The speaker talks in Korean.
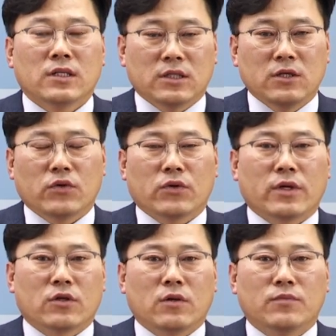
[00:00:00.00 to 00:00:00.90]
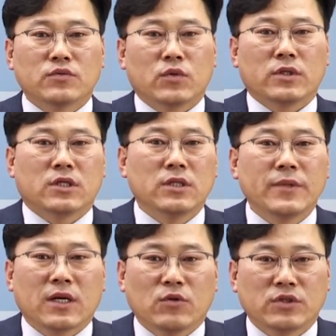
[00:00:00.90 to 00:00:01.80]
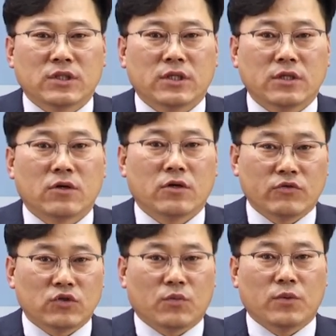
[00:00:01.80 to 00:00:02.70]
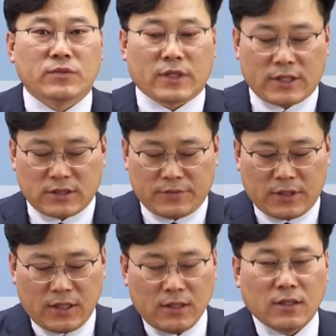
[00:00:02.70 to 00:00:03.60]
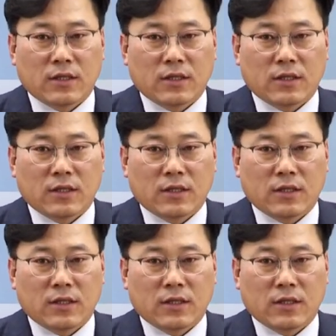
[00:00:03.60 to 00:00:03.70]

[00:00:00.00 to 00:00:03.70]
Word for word: 진료기록에서 품고 있는 의미가 뭔지 이런 걸 위주로 보면 되겠습니다.